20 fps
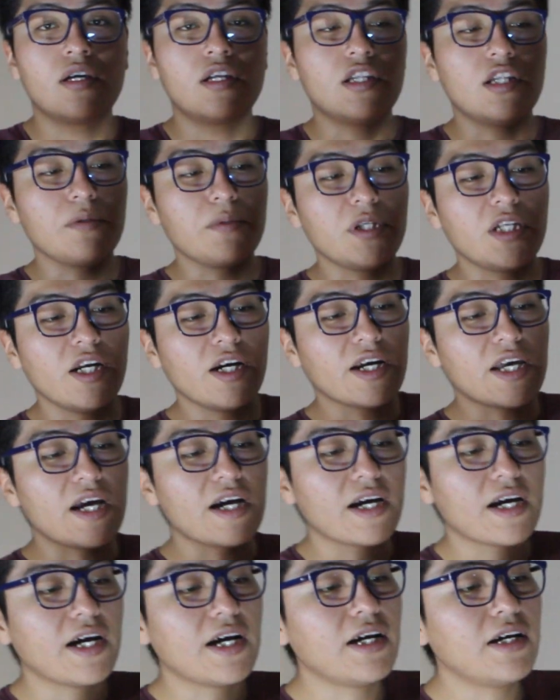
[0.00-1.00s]
De manera que
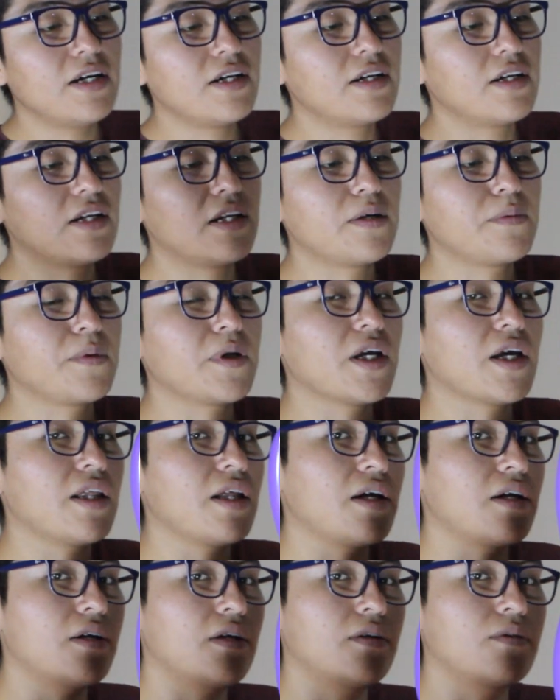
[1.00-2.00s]
acá le voy a
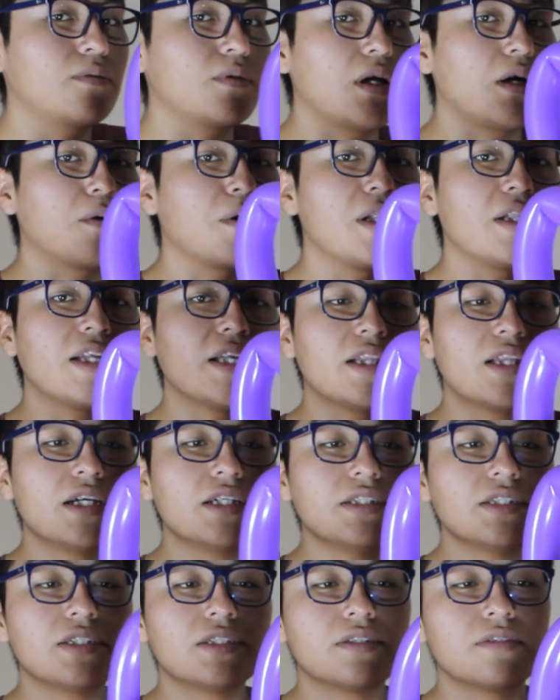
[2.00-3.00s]
dar unas vueltitas.